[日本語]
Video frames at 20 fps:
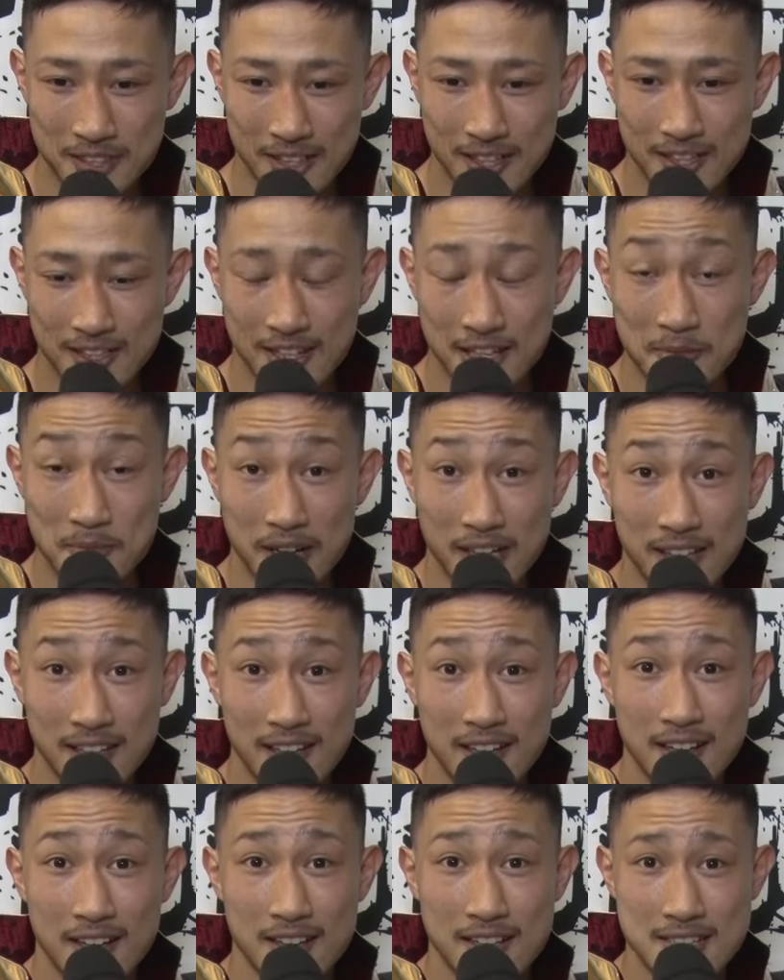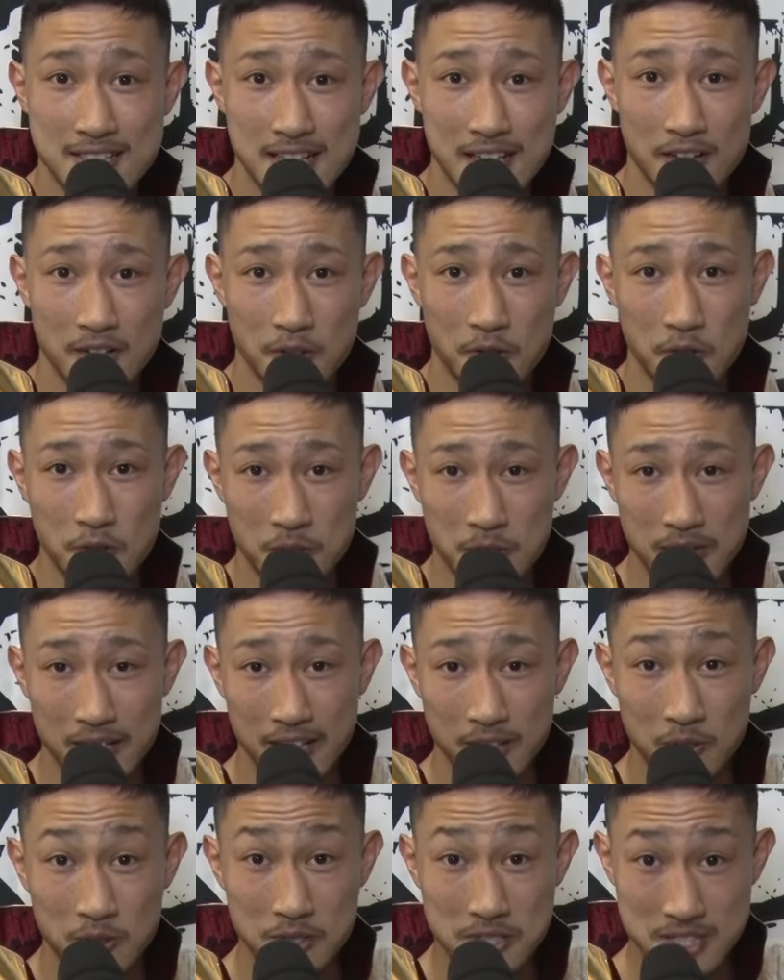当に勝ったり負けたりなんですけどここま
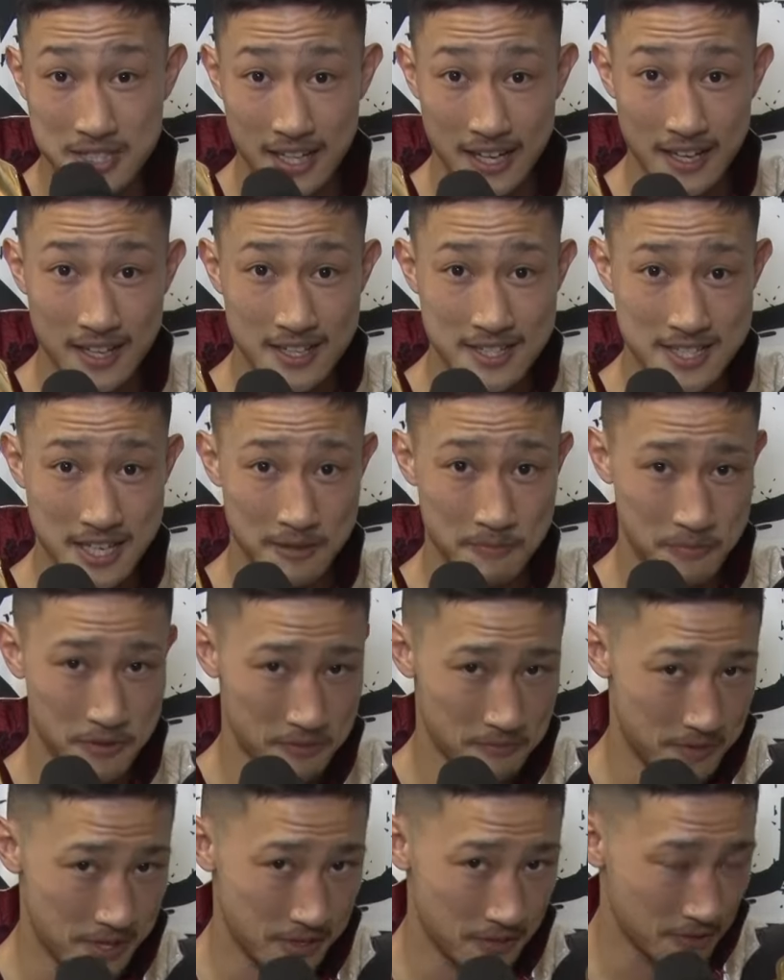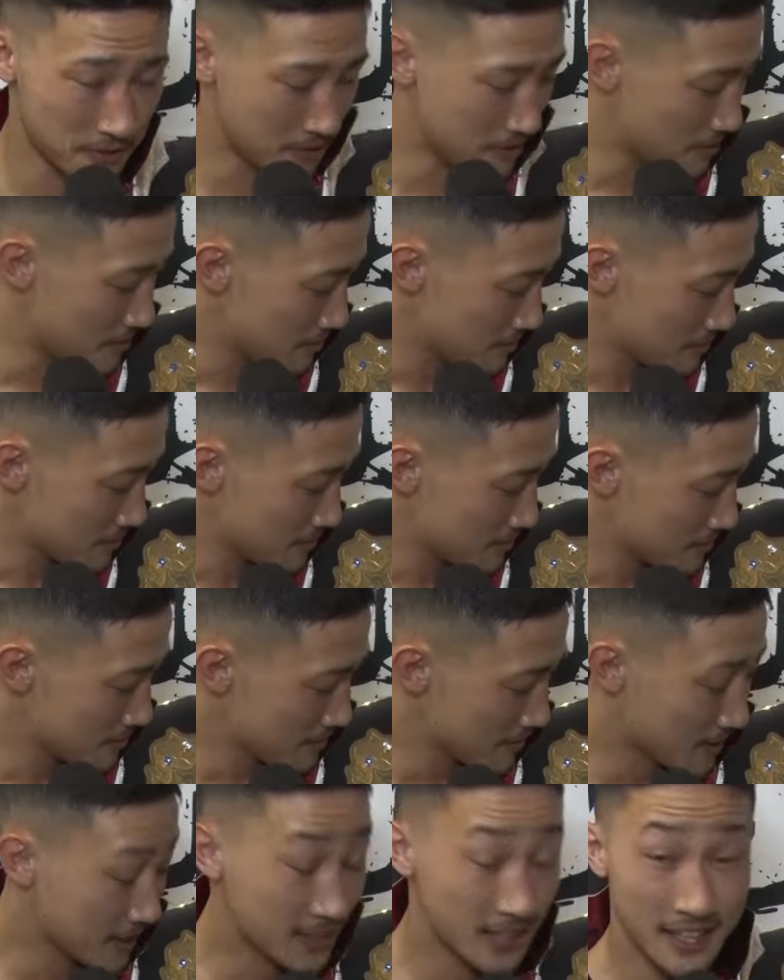でこうしてチャンピオンベルトを
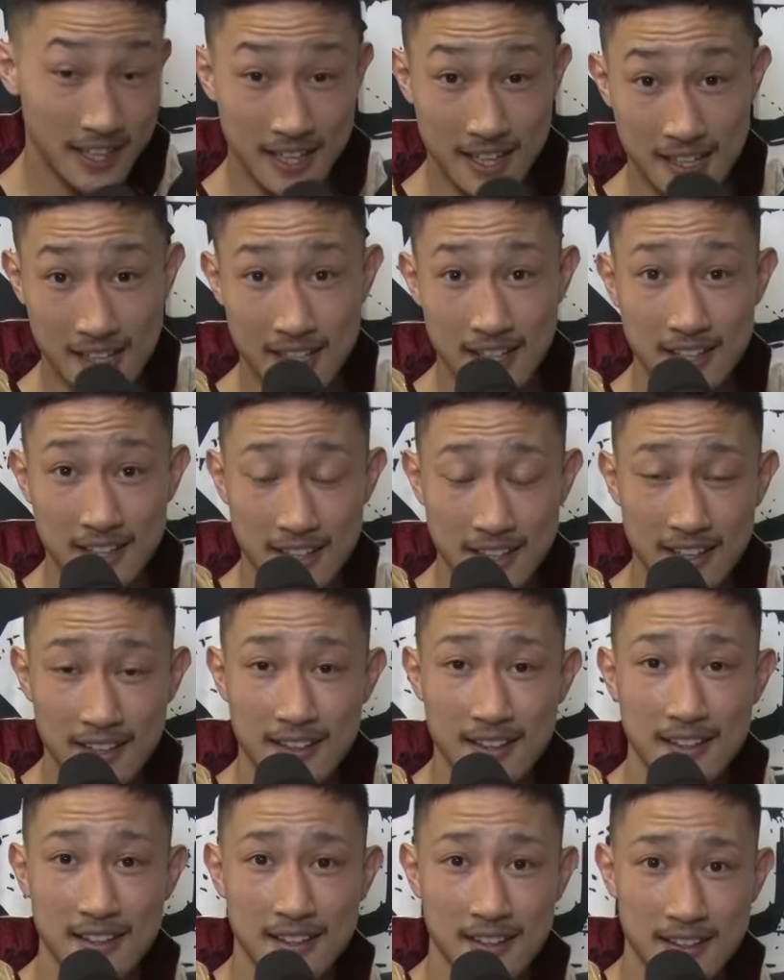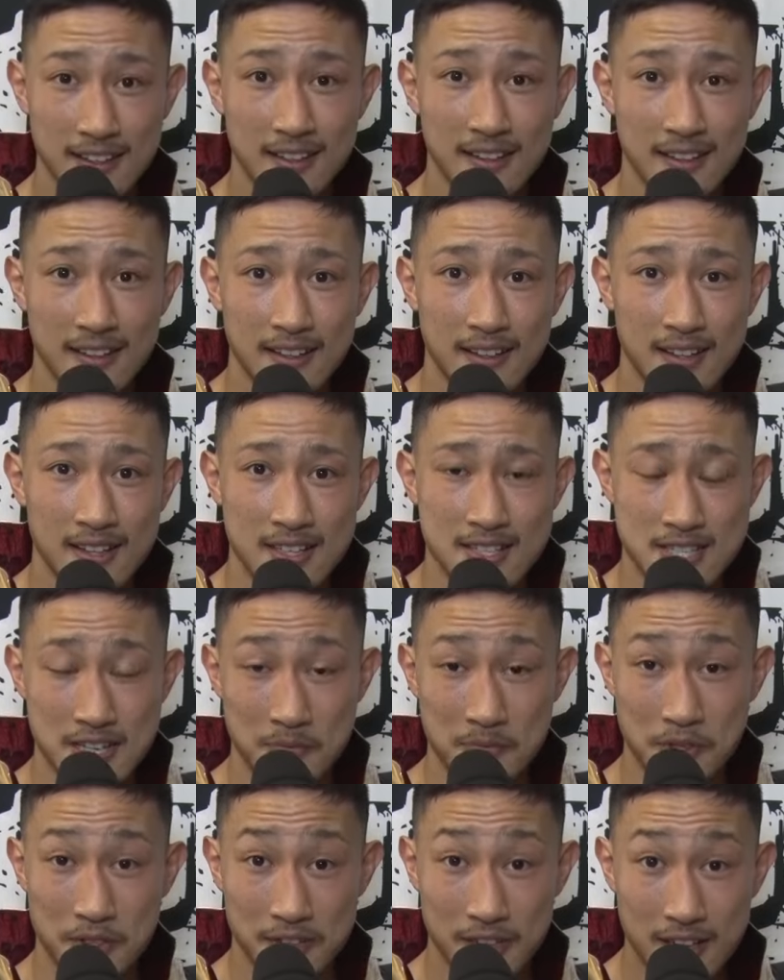肩に掲げて
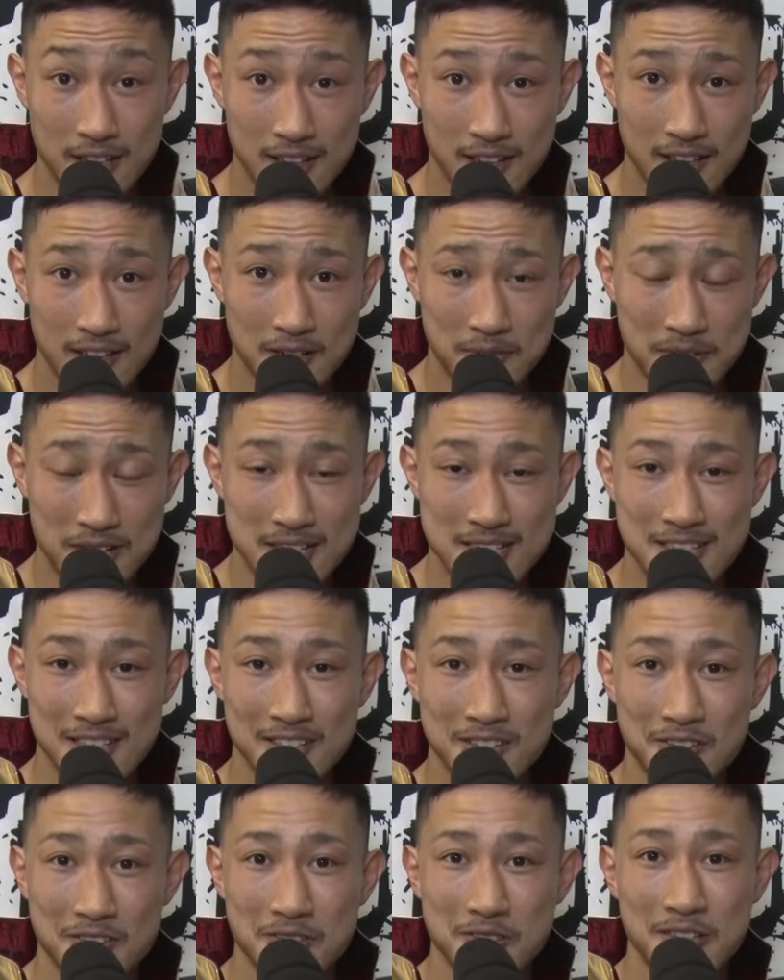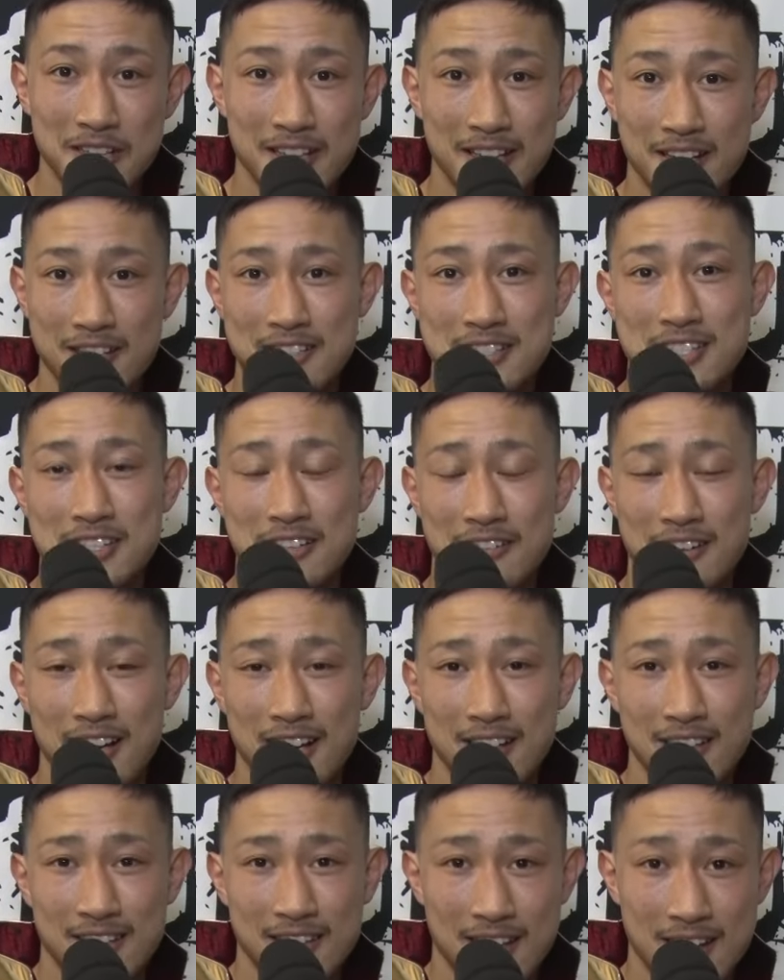チャンピオンになれたのは皆さんの応援なくしては
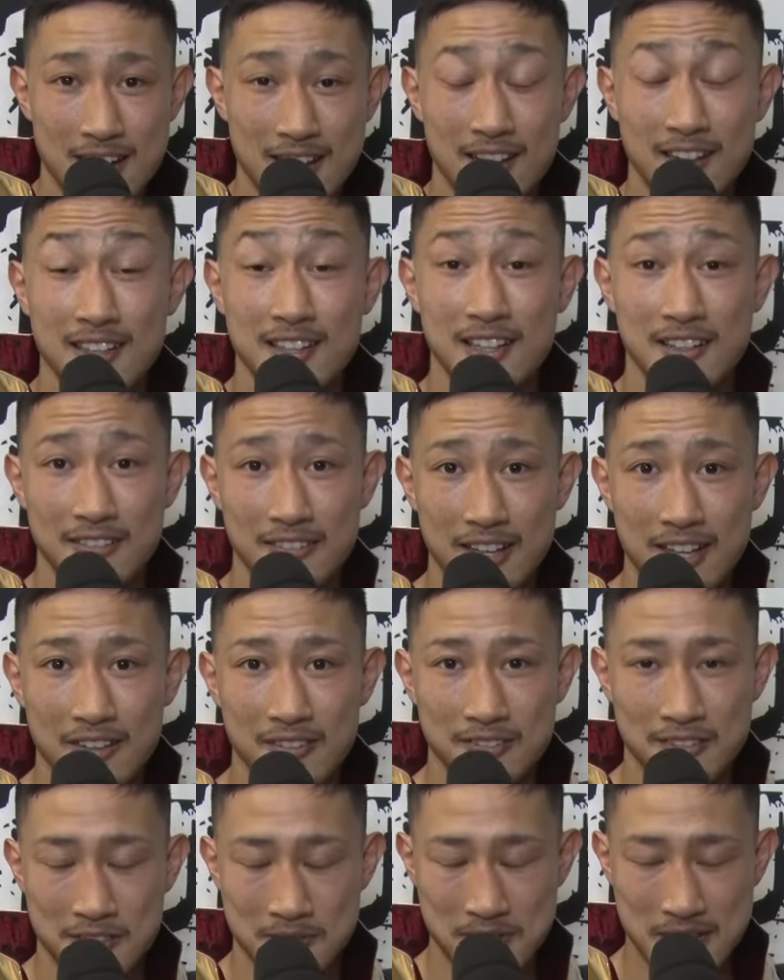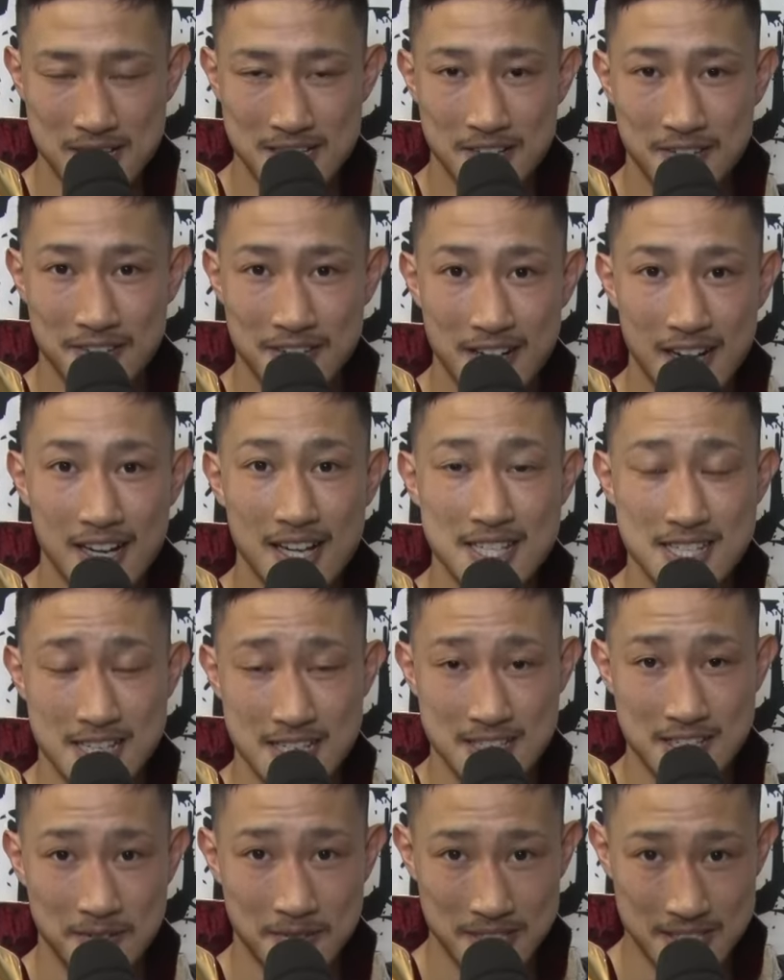なれなかったので本当に皆さんには感謝
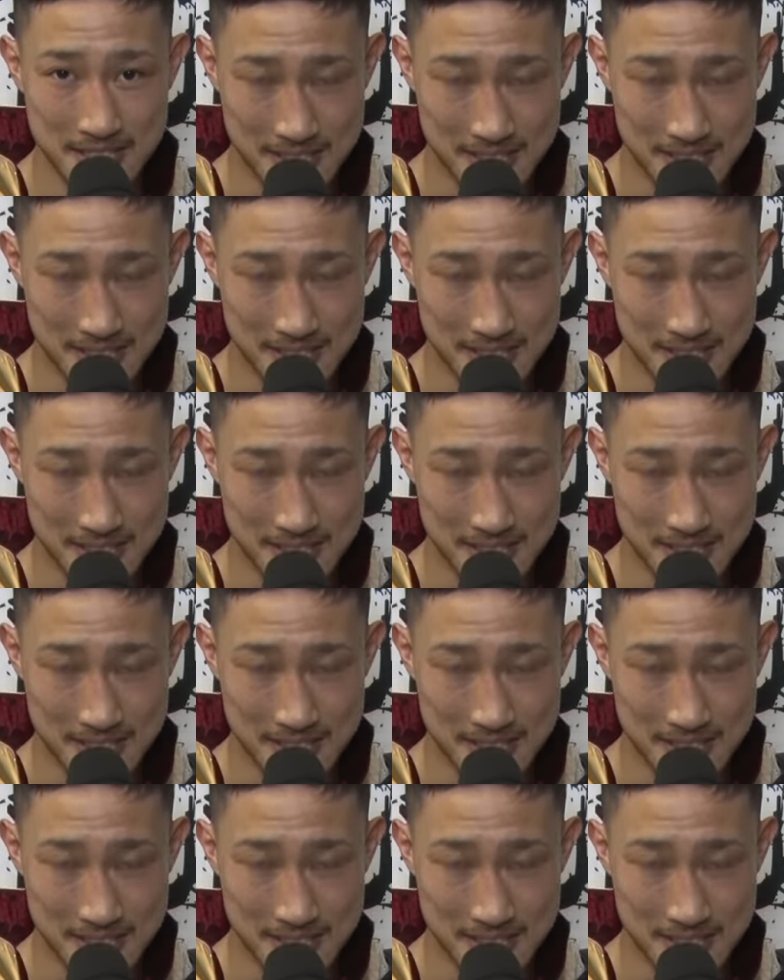してま